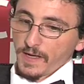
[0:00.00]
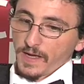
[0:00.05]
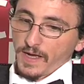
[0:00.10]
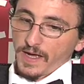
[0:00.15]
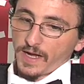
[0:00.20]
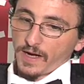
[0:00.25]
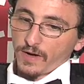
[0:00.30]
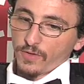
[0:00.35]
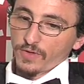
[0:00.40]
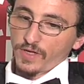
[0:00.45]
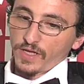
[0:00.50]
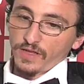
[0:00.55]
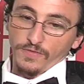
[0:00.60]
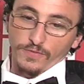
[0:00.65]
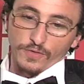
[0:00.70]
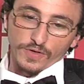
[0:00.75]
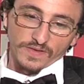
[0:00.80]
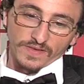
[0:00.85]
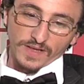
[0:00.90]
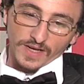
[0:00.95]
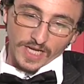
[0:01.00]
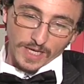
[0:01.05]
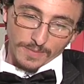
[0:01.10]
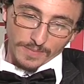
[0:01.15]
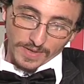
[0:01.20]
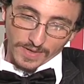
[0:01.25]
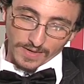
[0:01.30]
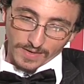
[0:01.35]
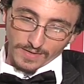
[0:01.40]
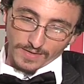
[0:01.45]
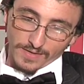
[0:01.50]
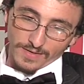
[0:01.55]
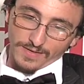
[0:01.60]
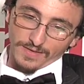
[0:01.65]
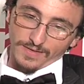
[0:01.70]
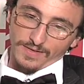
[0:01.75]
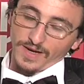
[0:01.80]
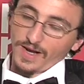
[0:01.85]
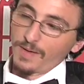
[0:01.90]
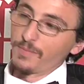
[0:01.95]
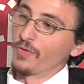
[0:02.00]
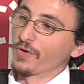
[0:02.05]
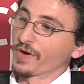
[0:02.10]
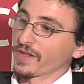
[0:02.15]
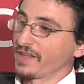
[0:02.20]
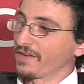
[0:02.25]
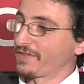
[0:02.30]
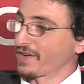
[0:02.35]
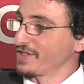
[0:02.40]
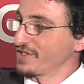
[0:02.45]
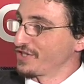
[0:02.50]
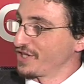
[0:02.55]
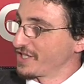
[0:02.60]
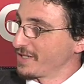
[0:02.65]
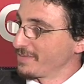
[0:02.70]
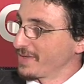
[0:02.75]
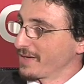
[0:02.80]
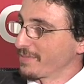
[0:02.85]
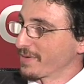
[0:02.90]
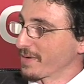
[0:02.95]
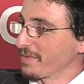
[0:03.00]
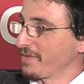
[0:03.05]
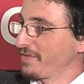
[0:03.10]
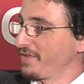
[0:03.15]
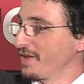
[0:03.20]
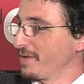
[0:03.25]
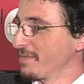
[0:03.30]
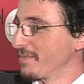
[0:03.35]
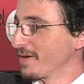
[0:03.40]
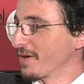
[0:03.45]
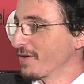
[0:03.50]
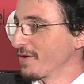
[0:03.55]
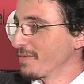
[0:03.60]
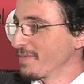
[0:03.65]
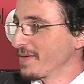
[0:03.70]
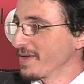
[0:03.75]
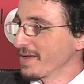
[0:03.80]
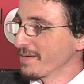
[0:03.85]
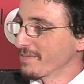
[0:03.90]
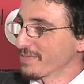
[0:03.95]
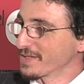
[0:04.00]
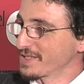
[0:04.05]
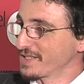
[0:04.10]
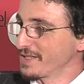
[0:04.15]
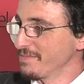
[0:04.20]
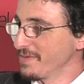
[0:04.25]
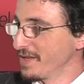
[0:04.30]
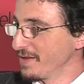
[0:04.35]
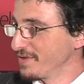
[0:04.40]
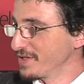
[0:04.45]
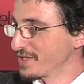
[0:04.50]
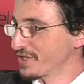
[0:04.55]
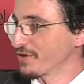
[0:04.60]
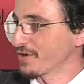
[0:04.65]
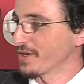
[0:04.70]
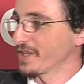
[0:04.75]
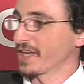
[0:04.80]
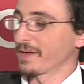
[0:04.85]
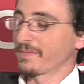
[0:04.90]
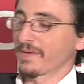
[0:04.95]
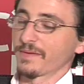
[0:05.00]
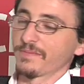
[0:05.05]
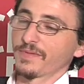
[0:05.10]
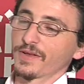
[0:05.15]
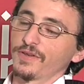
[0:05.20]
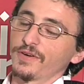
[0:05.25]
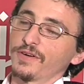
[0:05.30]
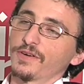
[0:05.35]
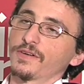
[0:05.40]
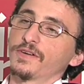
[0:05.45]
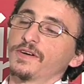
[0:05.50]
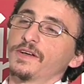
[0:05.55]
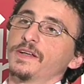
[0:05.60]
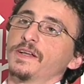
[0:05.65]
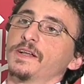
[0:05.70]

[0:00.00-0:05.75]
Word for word: Erano dati forse anche per eh, l'amore dei francesi per i propri film come possibili vincitori della Palma d'Oro.